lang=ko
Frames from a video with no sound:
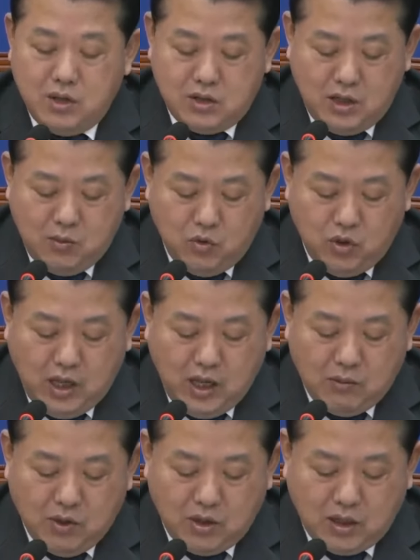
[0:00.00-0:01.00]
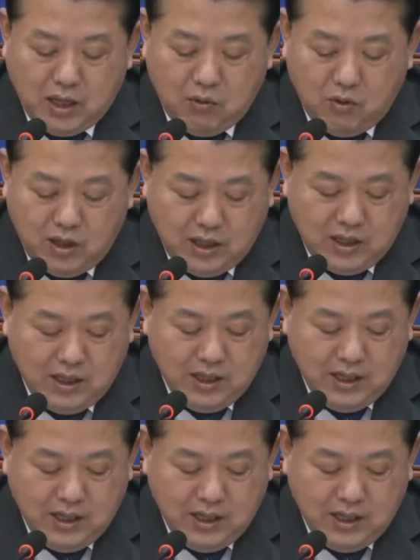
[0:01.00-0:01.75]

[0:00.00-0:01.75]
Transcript: 젊은 해병대원이